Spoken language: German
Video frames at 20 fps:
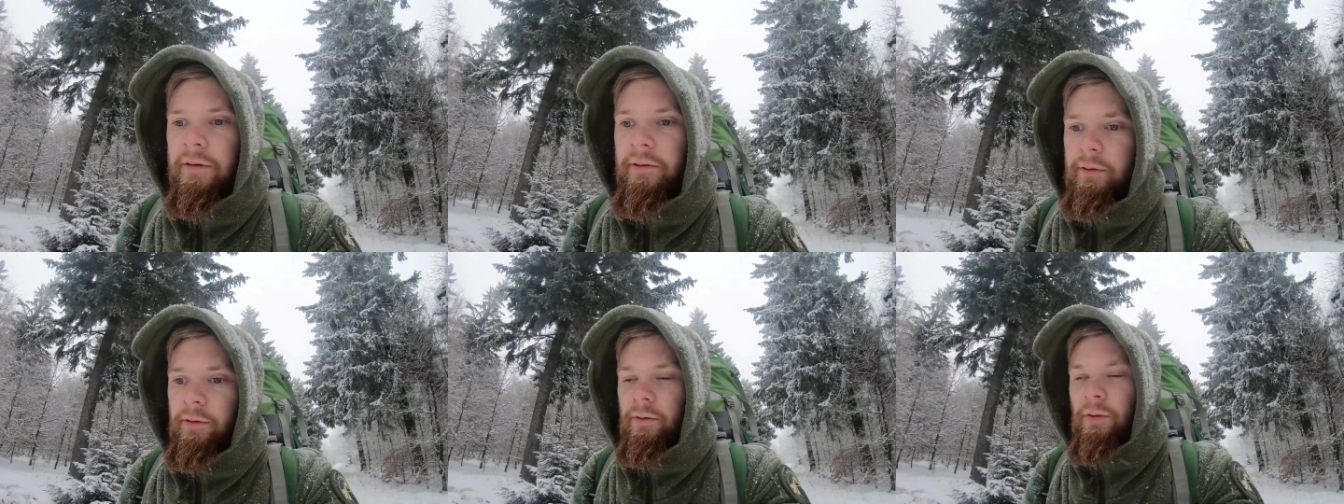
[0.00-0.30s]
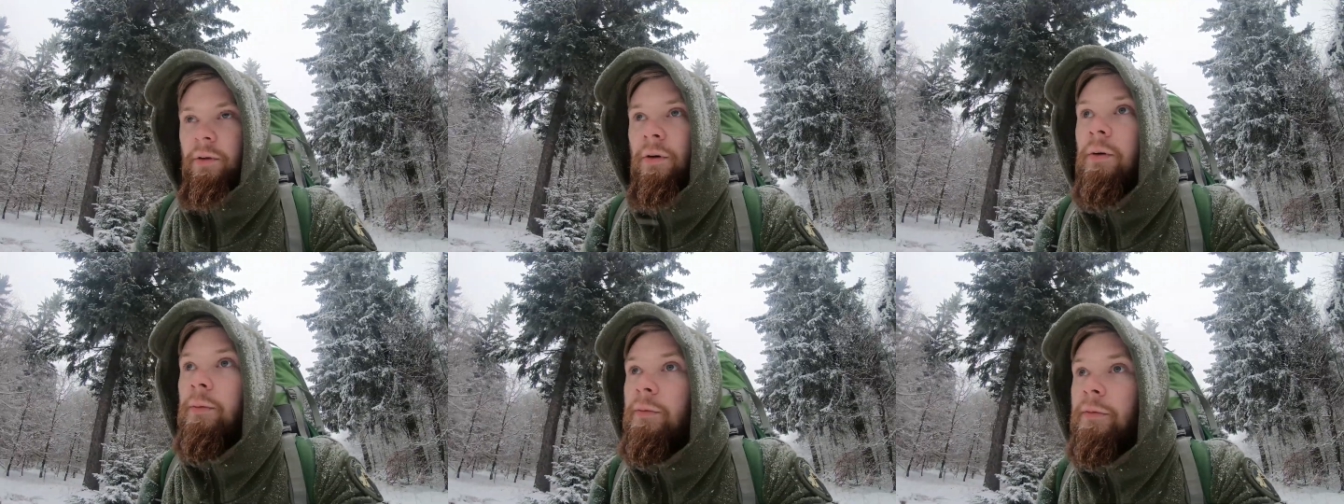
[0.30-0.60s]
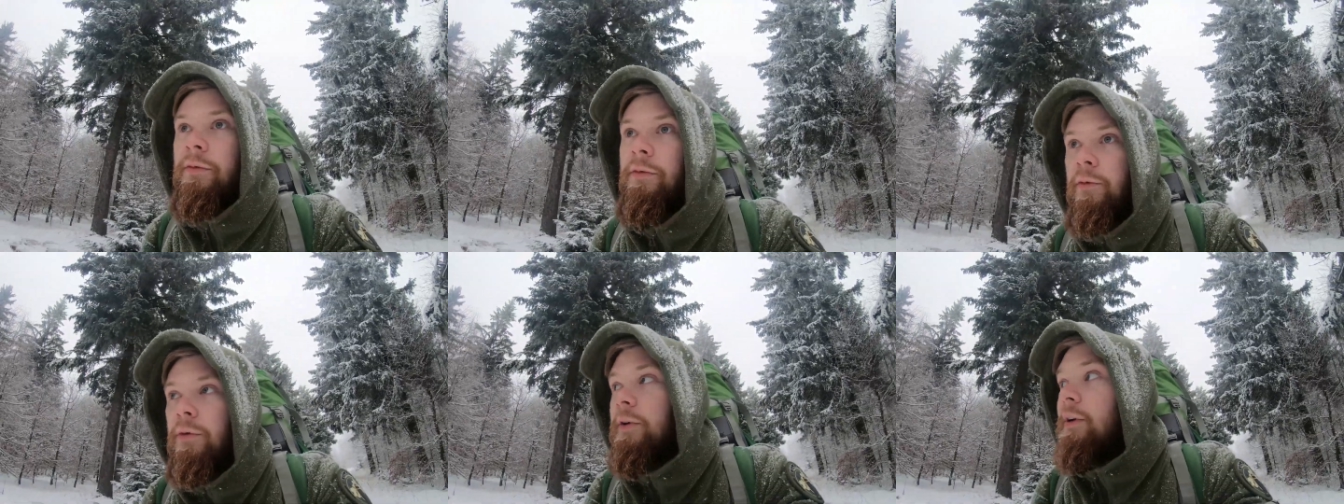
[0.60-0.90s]
So,
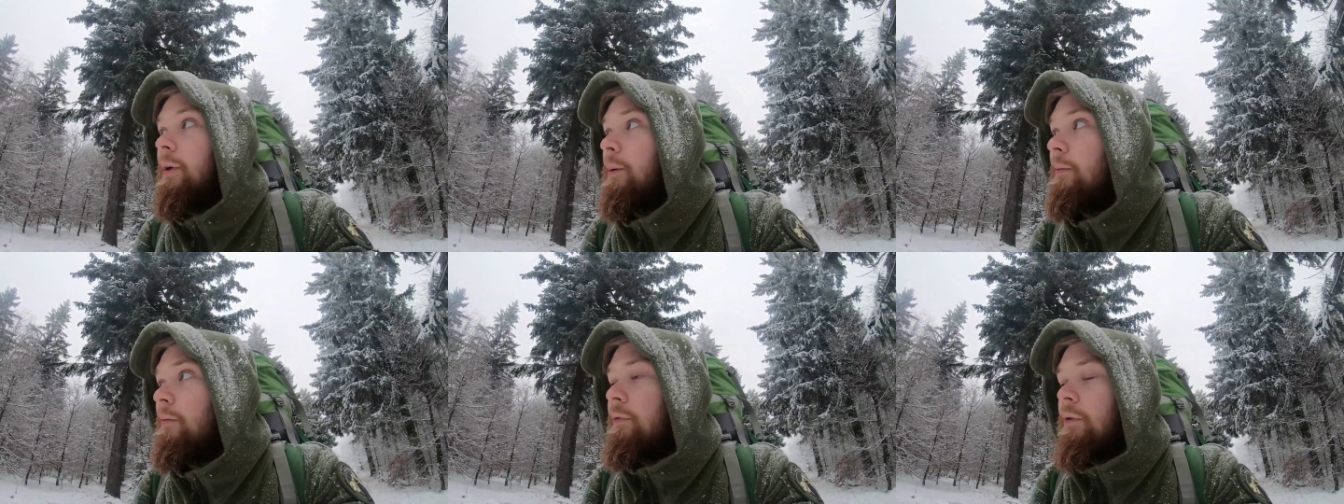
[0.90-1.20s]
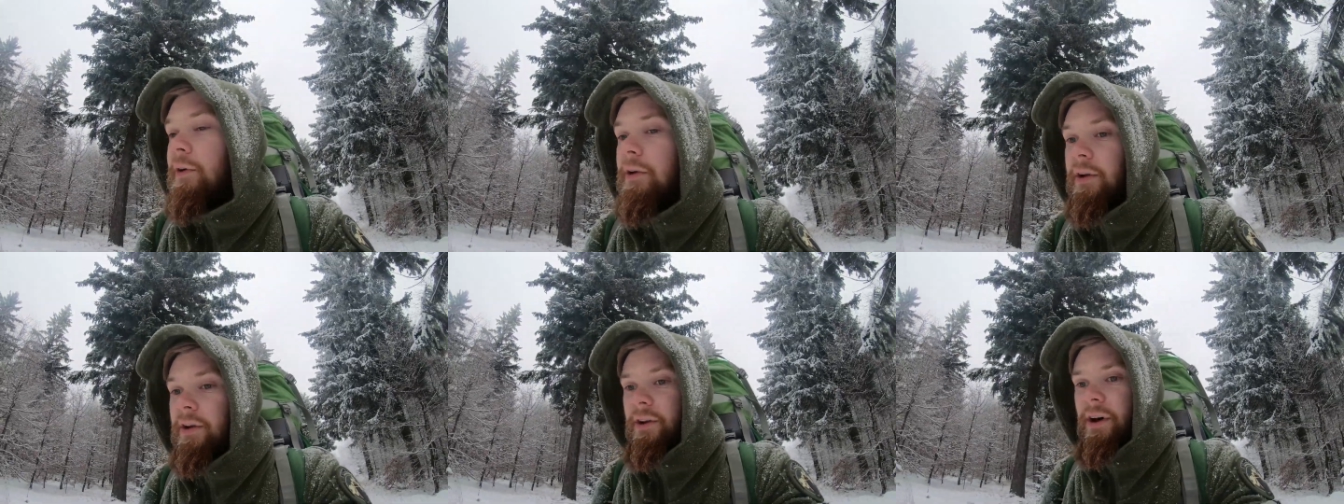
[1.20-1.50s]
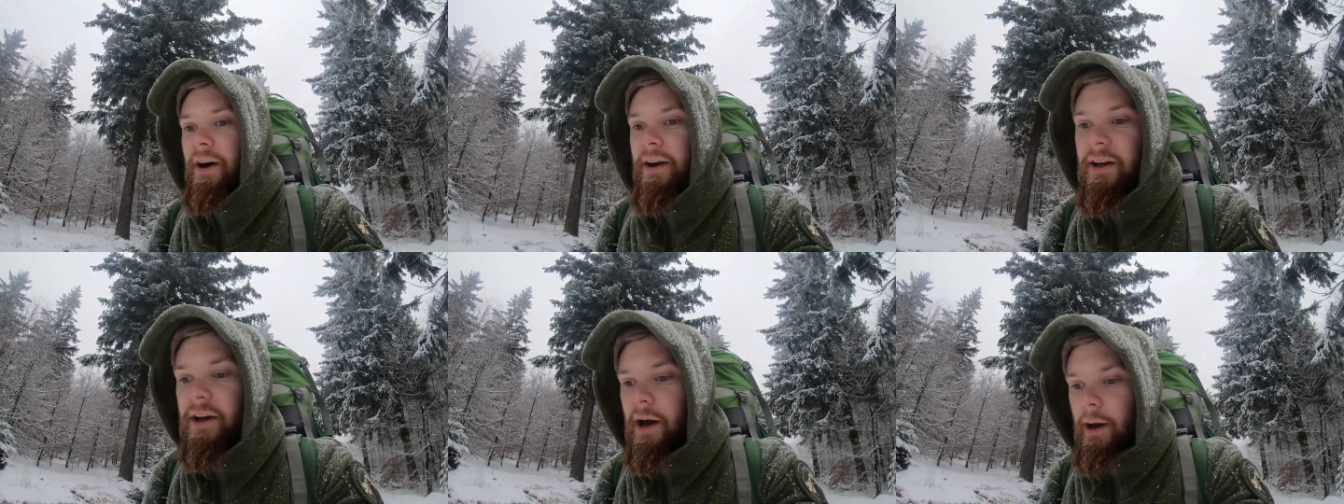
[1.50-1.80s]
mir wurde eben von den
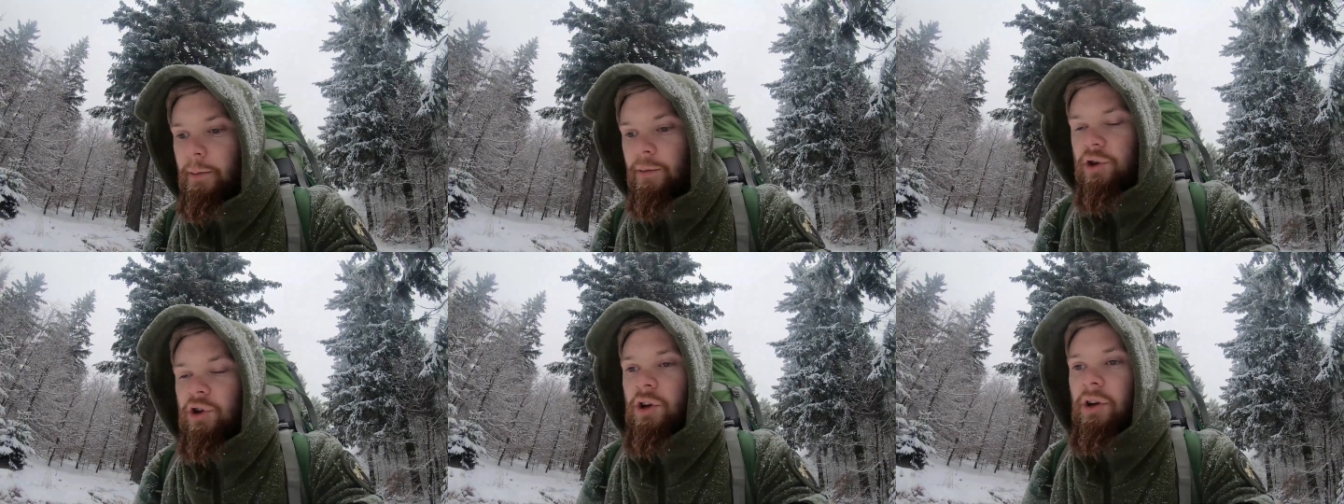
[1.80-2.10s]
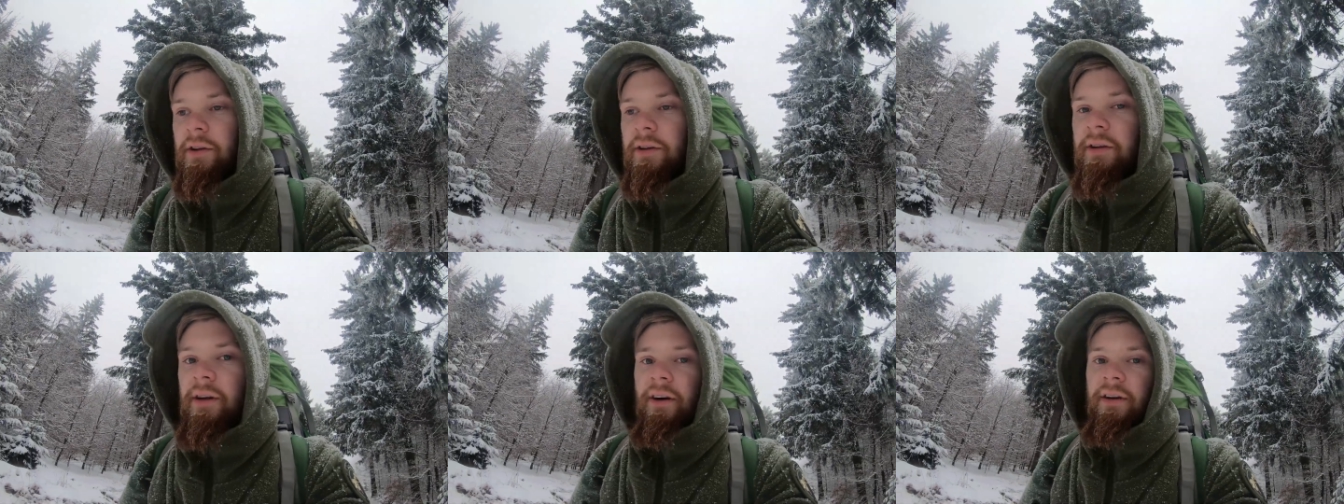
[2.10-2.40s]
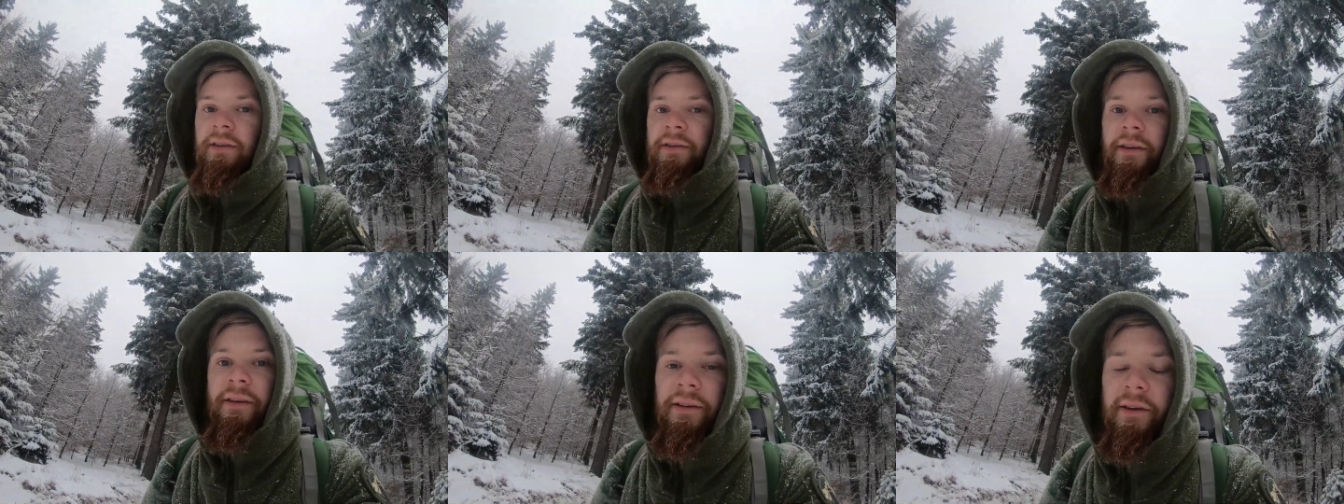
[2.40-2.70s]
Einheimischen
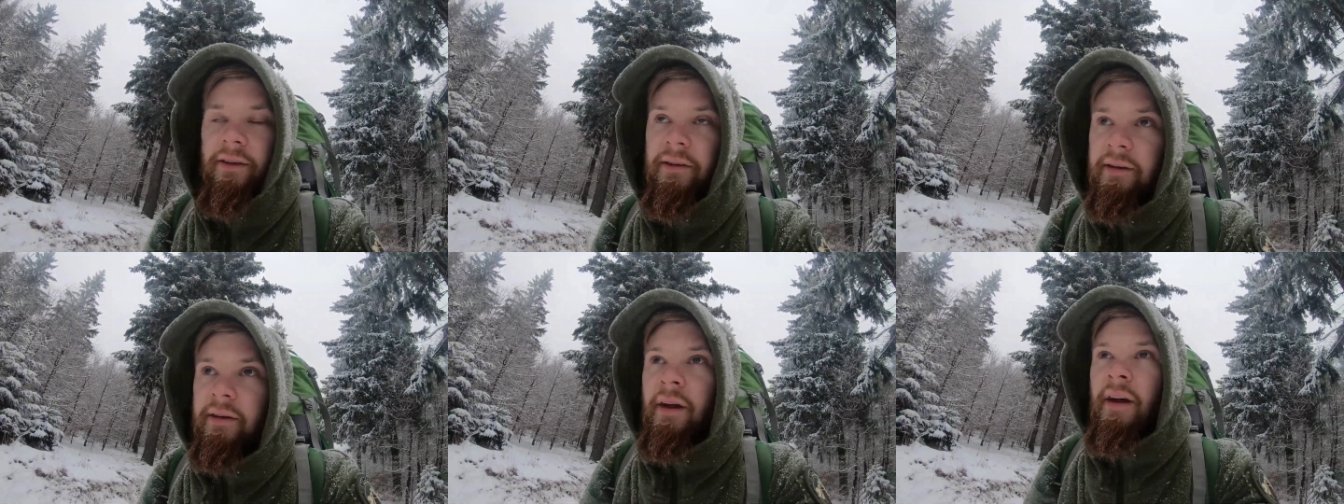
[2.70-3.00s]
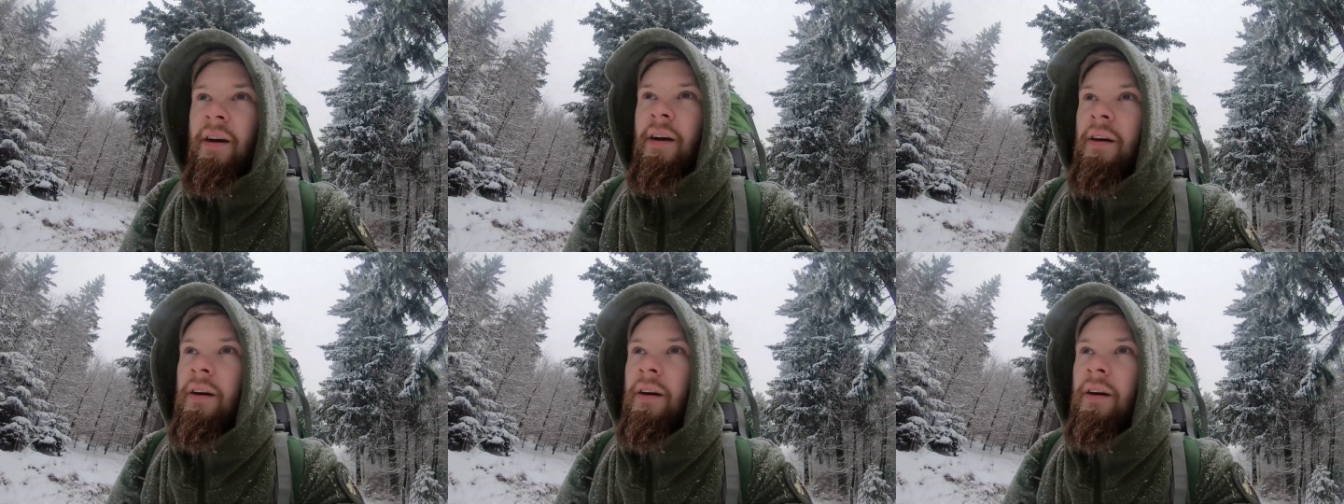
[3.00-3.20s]
gesagt, dass es